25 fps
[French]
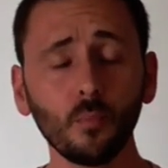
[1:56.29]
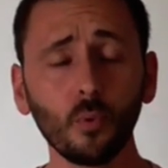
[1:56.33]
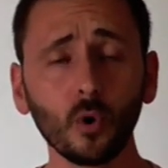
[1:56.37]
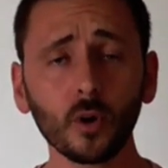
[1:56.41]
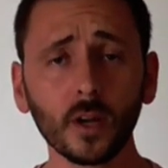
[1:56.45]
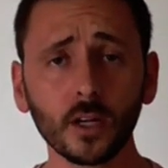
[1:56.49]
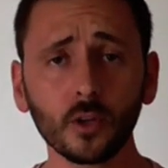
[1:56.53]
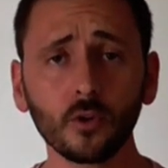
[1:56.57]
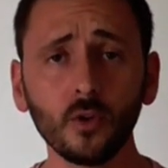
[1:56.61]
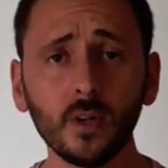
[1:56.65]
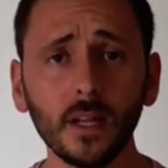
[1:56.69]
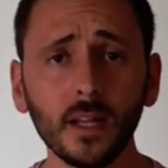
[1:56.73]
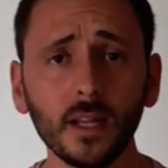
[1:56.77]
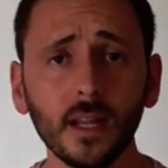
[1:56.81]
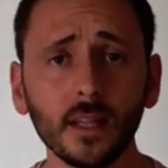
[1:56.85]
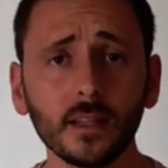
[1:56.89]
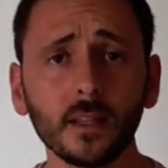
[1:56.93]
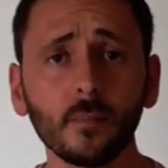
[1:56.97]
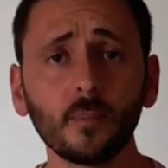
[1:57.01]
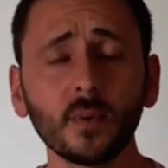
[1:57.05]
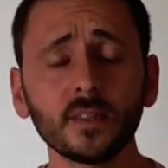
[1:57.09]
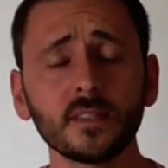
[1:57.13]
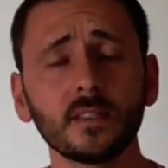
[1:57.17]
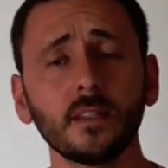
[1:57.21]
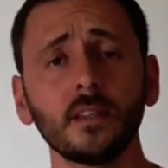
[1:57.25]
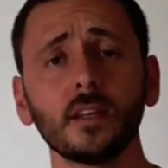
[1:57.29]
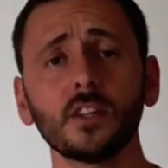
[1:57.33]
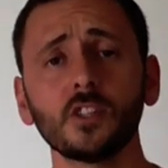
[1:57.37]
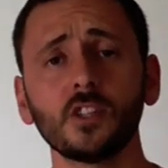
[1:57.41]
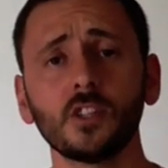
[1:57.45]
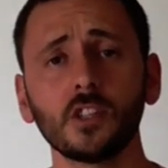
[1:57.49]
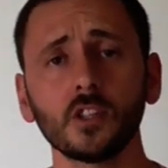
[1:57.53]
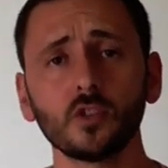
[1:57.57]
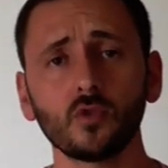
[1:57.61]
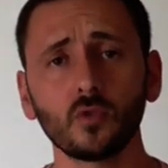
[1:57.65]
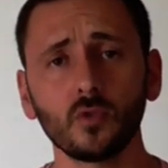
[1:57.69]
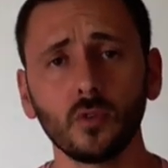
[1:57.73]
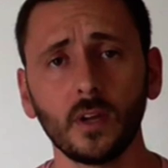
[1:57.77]
Pour calculer la dépense
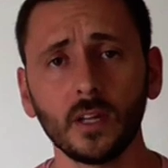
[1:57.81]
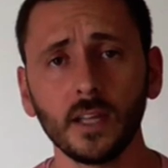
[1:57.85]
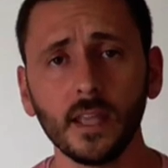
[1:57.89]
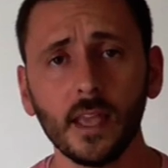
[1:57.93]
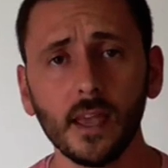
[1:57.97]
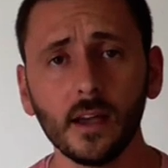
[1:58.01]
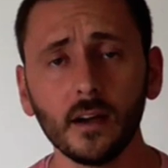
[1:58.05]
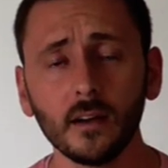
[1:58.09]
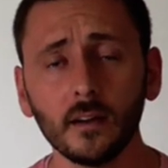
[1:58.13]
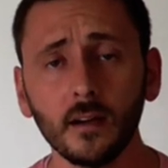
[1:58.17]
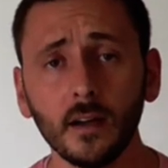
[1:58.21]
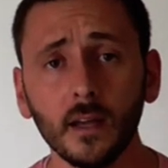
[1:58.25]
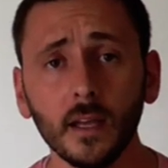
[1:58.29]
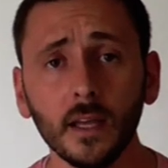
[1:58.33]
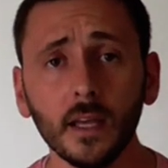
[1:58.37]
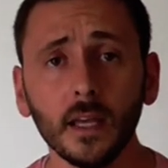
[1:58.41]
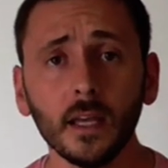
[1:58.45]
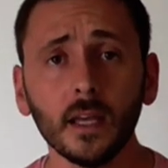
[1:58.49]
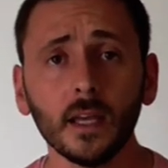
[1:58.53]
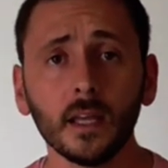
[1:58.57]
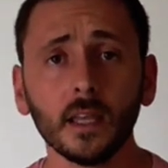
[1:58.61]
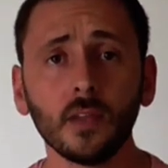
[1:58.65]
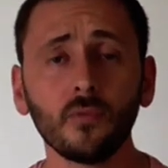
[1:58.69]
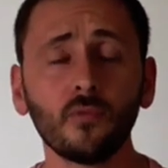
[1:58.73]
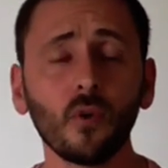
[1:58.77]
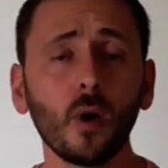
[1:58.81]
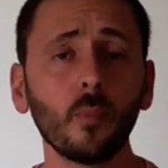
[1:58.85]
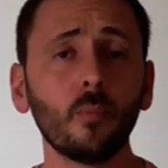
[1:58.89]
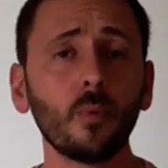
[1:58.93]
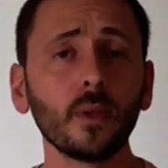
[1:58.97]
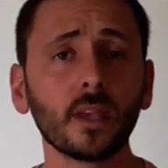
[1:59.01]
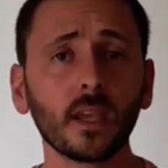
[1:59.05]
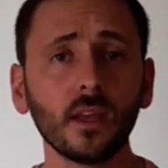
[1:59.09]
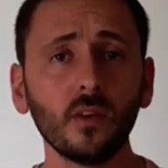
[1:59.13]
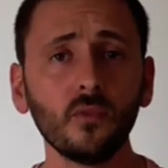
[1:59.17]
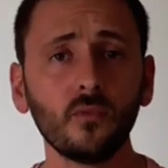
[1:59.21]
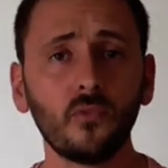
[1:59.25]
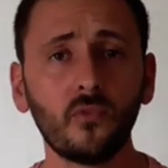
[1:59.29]
énergétique journalière, il faut
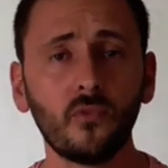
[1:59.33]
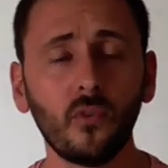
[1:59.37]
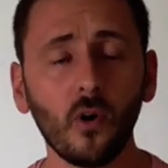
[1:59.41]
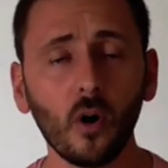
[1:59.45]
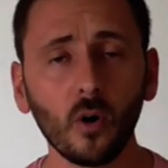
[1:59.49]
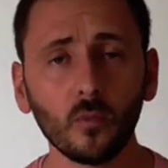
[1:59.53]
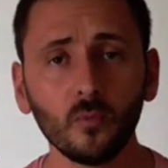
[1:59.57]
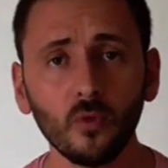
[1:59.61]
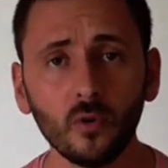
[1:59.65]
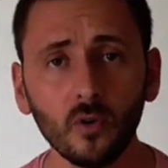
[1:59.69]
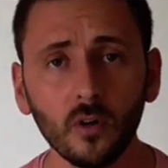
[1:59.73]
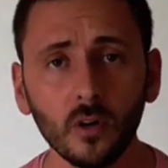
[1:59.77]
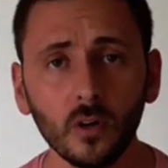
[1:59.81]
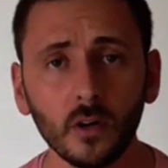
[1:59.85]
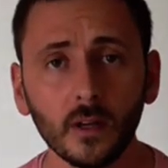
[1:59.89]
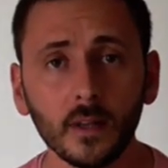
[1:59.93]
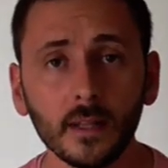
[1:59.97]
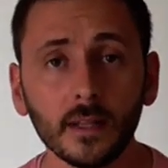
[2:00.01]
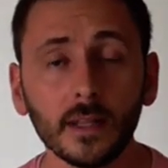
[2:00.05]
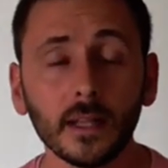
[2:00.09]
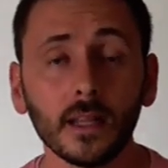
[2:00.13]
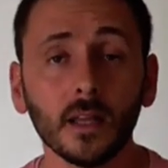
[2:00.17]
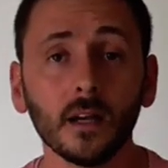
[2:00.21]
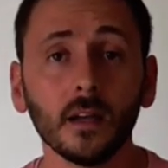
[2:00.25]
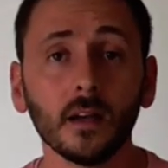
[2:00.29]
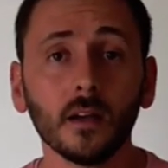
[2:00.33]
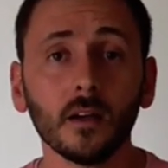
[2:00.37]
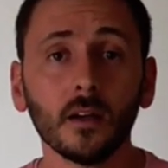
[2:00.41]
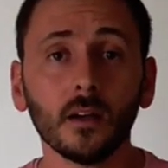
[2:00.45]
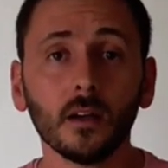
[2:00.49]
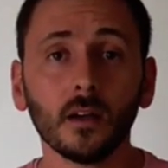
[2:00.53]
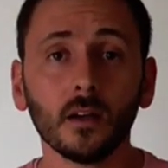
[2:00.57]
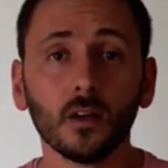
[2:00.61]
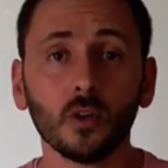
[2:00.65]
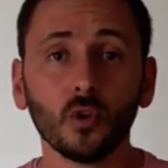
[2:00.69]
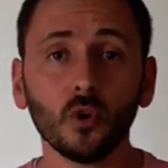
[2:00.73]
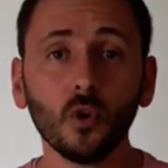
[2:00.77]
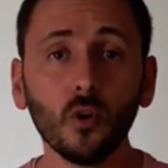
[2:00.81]
appliquer une formule.
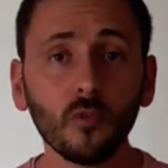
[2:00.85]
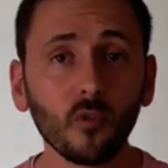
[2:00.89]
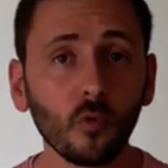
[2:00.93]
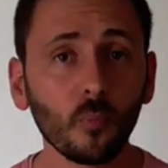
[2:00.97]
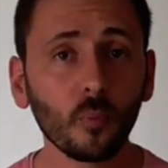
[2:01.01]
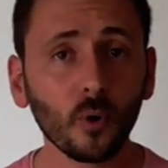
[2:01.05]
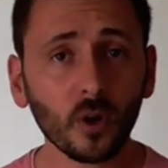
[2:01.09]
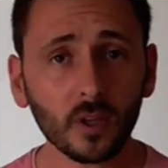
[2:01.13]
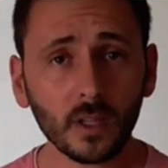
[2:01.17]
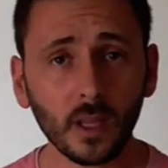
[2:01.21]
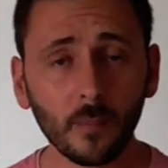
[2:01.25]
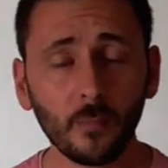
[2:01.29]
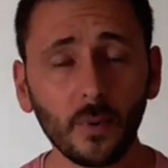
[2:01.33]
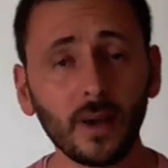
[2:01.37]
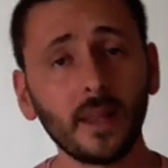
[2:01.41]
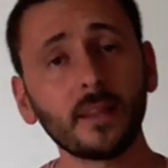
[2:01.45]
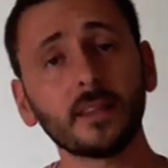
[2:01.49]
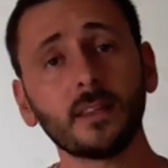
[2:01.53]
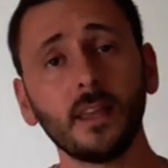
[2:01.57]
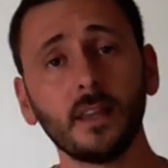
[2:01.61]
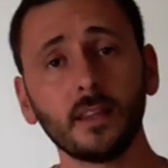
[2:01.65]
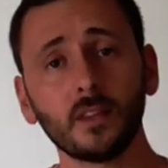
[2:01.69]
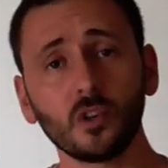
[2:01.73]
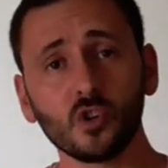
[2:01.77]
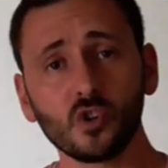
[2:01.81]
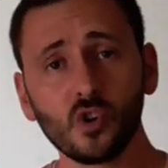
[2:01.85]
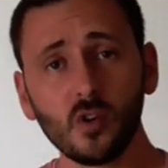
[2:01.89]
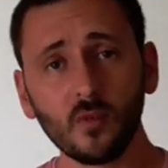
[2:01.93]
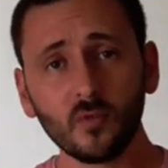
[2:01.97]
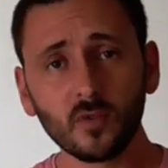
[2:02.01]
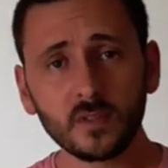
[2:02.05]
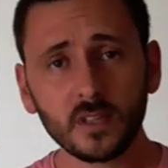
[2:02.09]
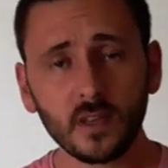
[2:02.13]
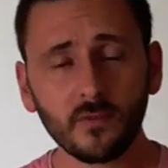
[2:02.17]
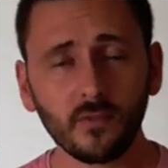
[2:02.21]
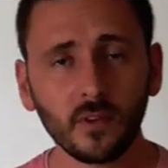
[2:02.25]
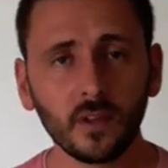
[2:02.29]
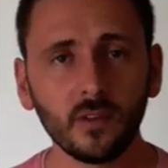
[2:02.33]
Ne vous prenez pas la tête, je
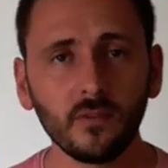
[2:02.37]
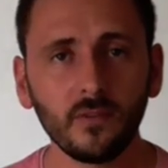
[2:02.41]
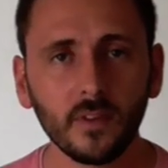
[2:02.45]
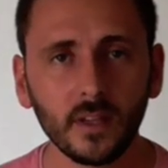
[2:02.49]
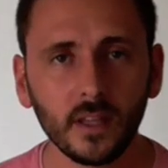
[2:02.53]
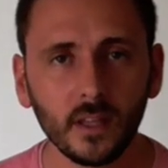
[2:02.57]
vous ai fait une